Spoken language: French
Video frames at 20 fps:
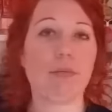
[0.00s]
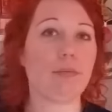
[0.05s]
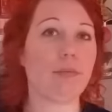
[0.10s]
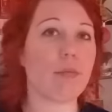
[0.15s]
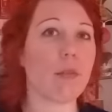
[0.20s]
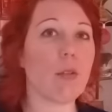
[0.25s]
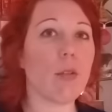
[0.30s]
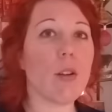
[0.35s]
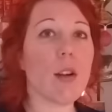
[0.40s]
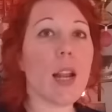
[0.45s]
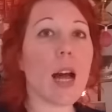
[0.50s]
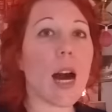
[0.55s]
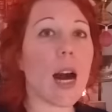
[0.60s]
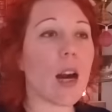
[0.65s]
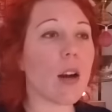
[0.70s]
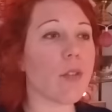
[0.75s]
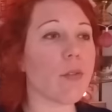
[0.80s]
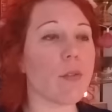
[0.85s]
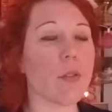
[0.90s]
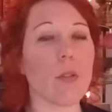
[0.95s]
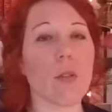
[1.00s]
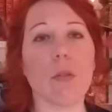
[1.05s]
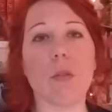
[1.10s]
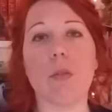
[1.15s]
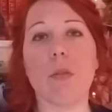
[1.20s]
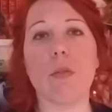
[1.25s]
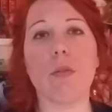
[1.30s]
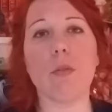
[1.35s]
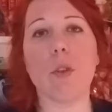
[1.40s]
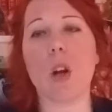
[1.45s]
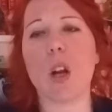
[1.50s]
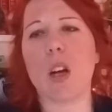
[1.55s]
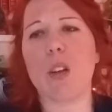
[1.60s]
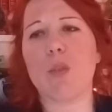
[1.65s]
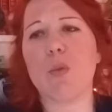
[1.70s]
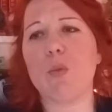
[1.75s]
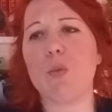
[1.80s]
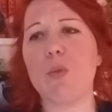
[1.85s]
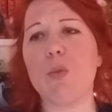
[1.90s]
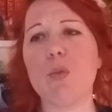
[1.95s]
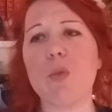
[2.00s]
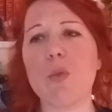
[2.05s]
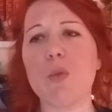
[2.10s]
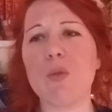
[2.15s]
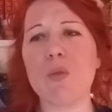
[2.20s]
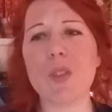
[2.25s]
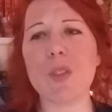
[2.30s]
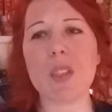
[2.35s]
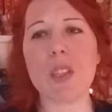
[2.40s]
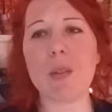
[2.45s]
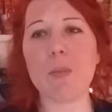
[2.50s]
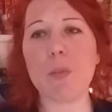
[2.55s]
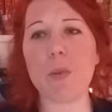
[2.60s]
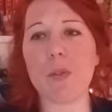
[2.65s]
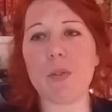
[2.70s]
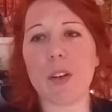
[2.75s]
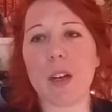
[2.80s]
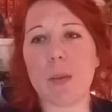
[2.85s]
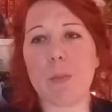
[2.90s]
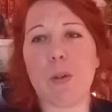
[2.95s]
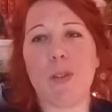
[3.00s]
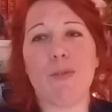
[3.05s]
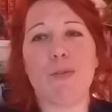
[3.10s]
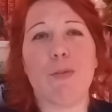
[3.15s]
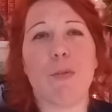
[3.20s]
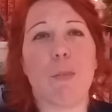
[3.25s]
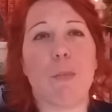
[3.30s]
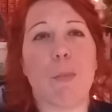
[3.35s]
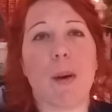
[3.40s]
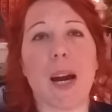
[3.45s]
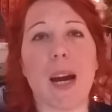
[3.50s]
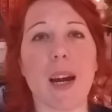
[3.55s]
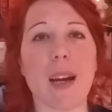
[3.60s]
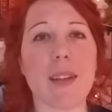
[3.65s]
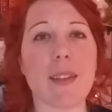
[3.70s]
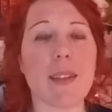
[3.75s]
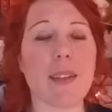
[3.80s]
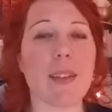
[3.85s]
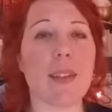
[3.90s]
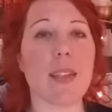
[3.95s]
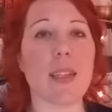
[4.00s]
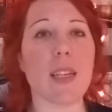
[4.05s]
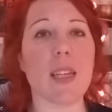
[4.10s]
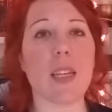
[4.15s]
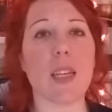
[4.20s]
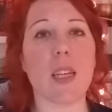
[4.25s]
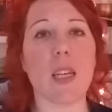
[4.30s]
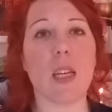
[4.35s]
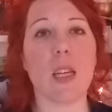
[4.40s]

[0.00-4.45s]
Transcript: larve, voilà, tout, tout, tout, ce qui peut vraiment vous parasiter